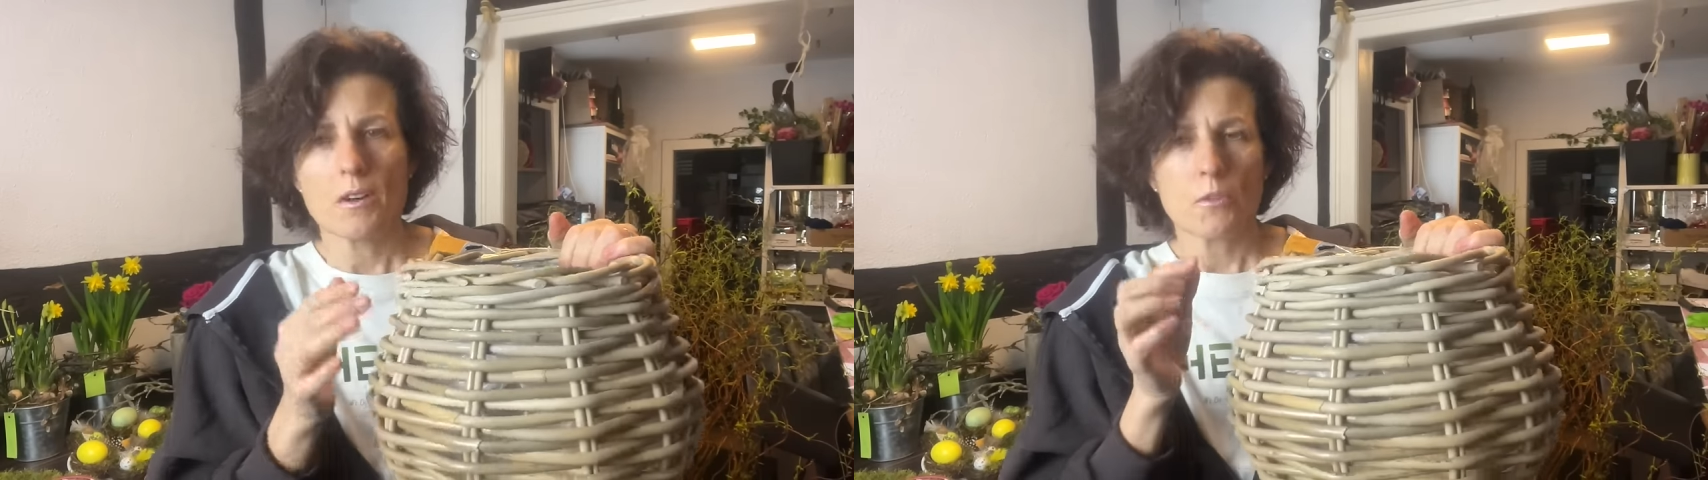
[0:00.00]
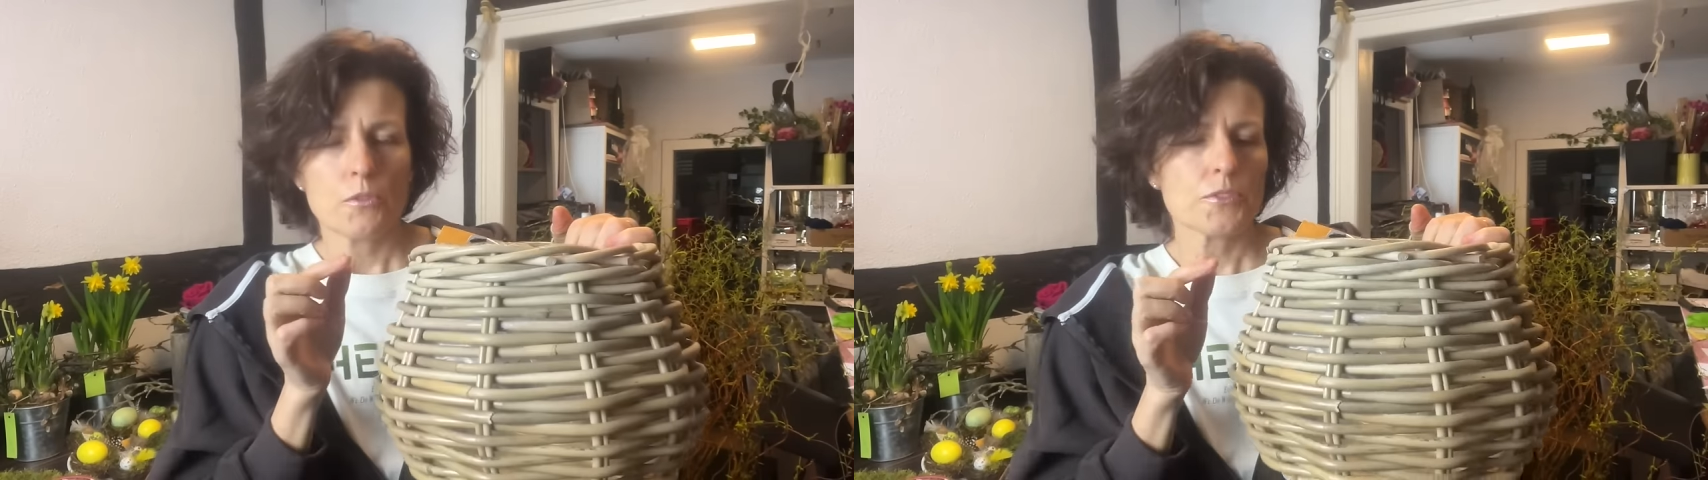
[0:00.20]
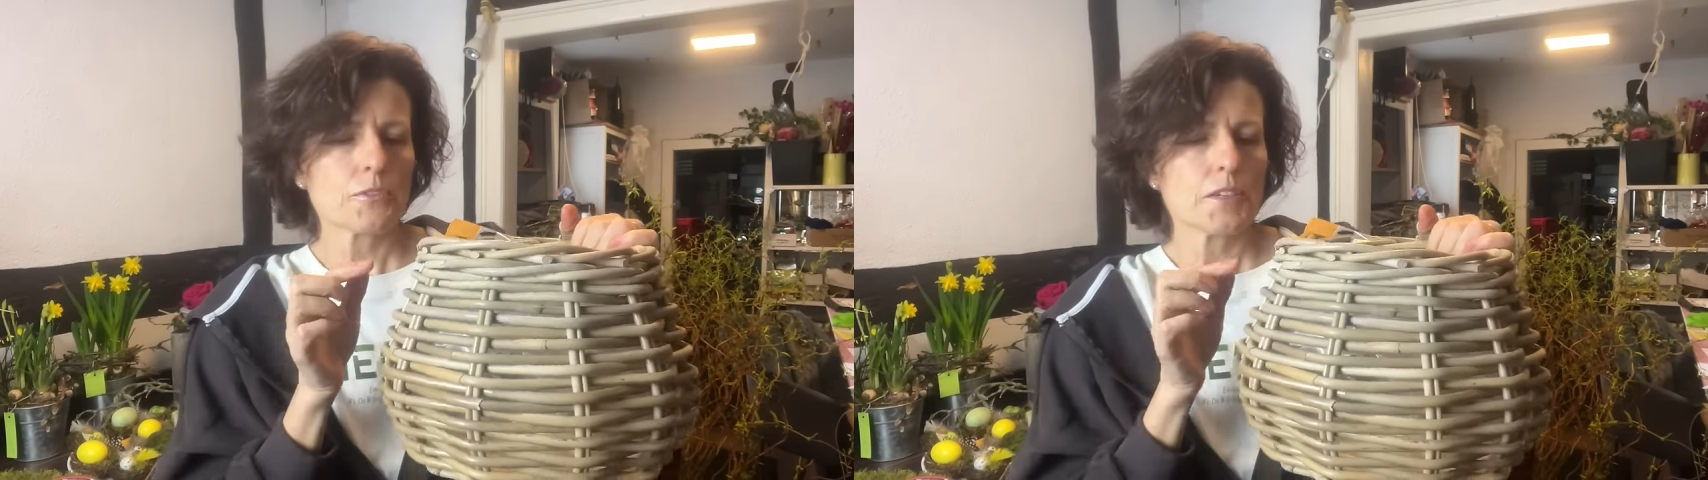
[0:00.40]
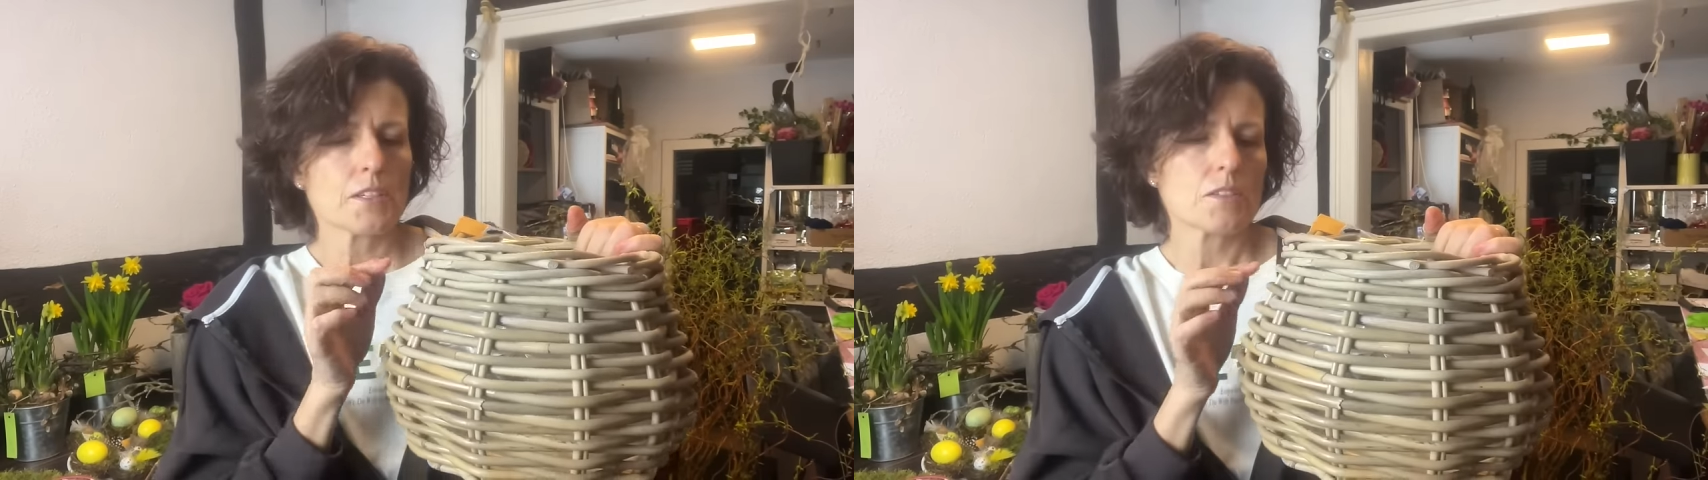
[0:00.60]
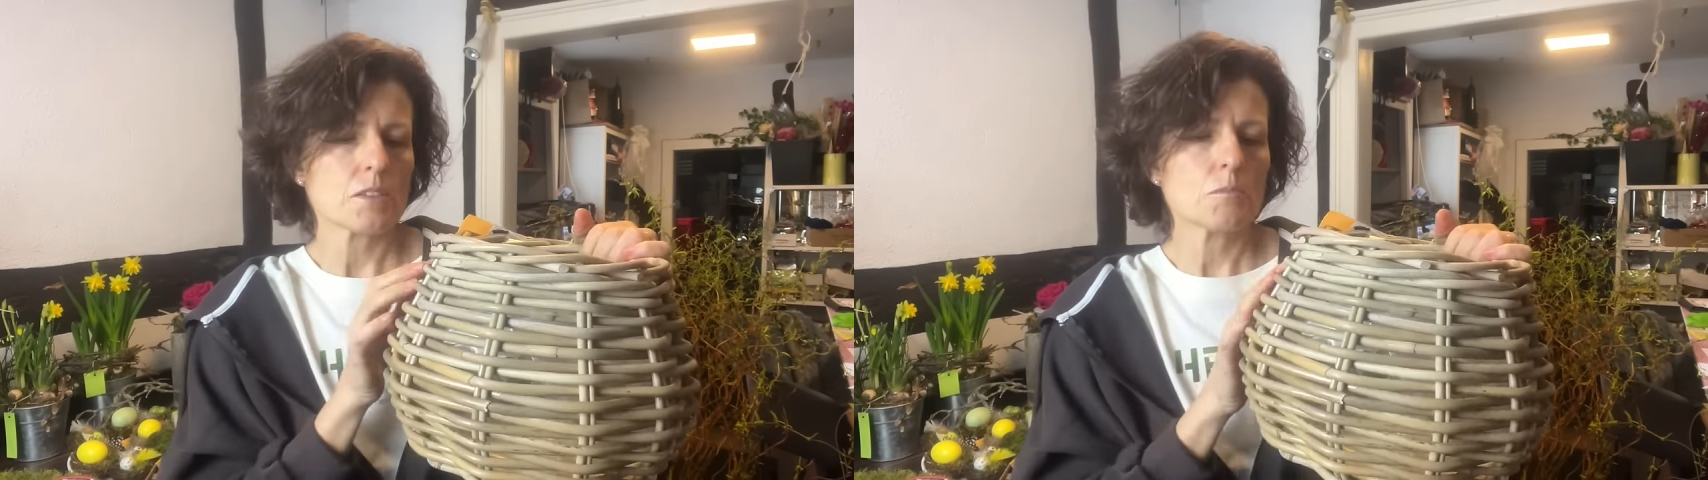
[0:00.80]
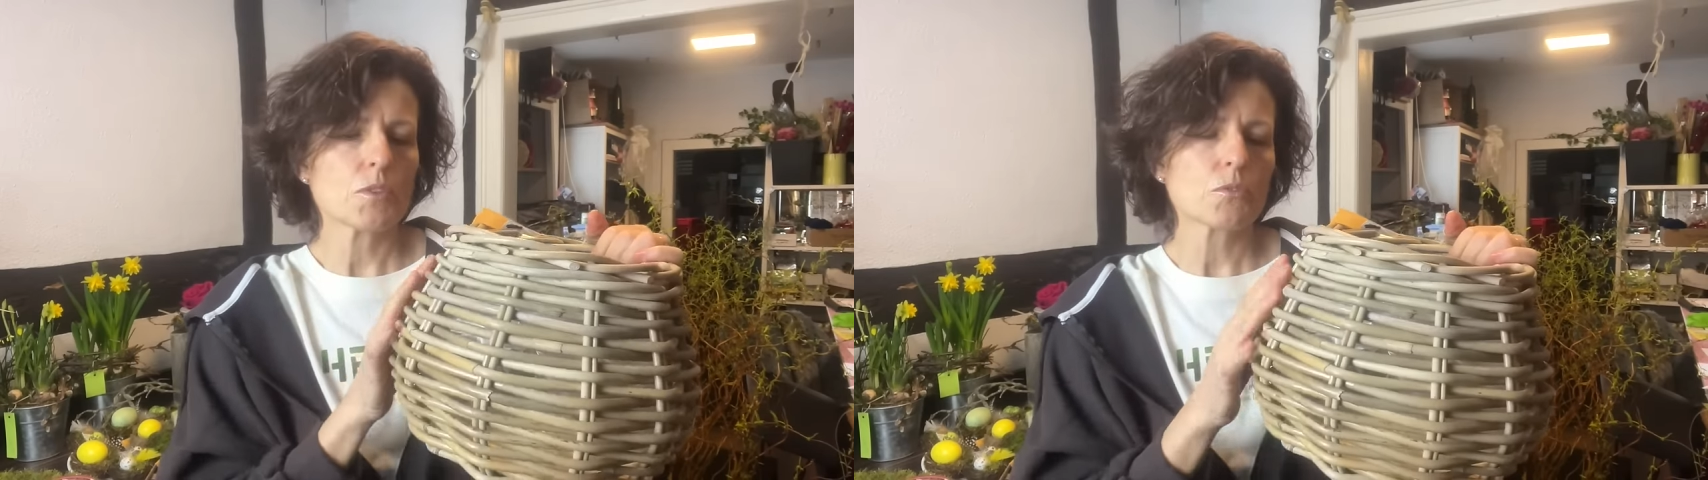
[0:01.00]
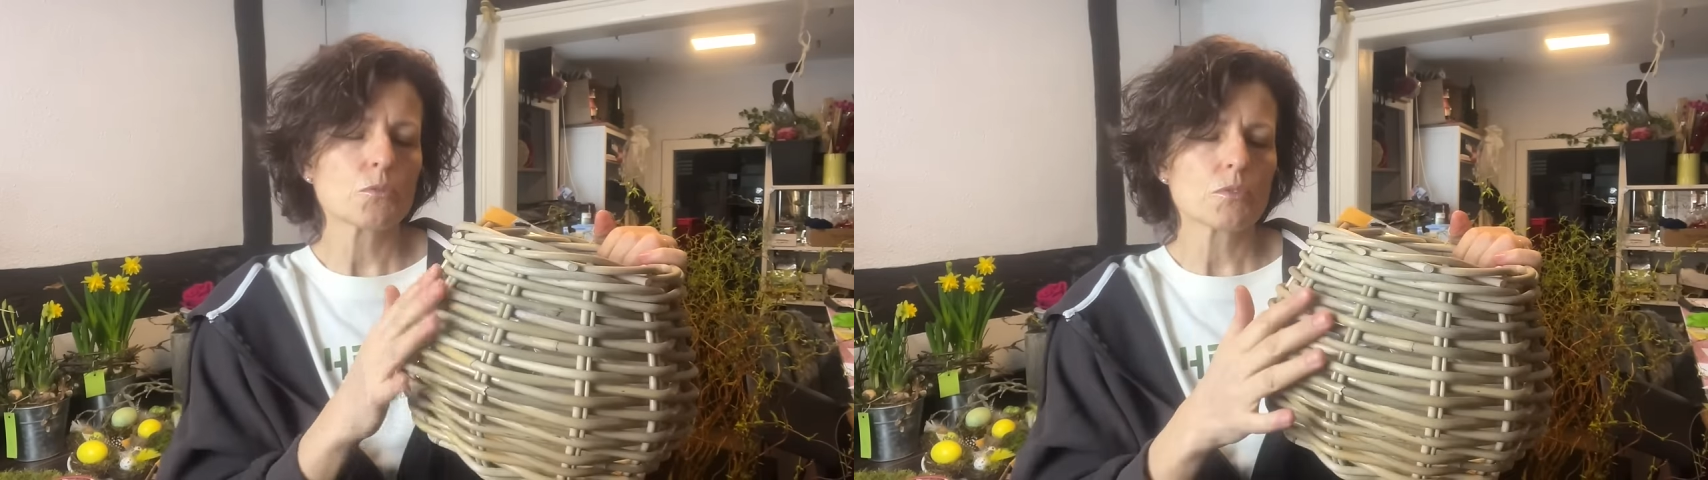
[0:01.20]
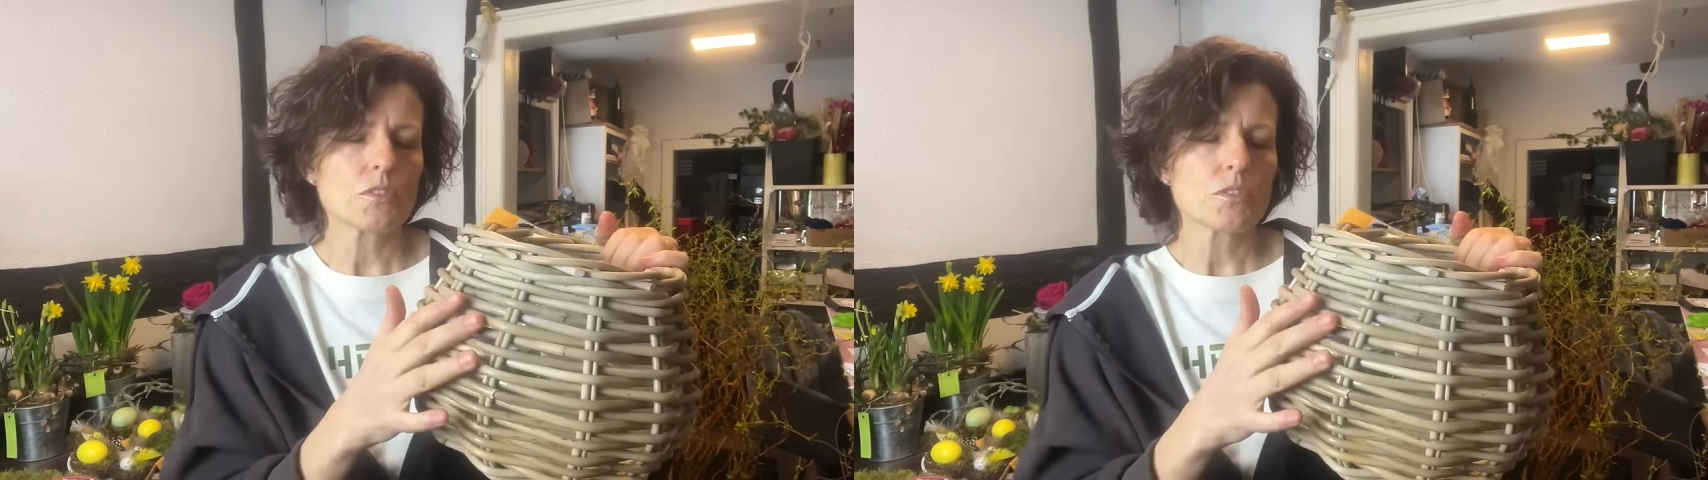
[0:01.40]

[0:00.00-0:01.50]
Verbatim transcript: Und was immer gut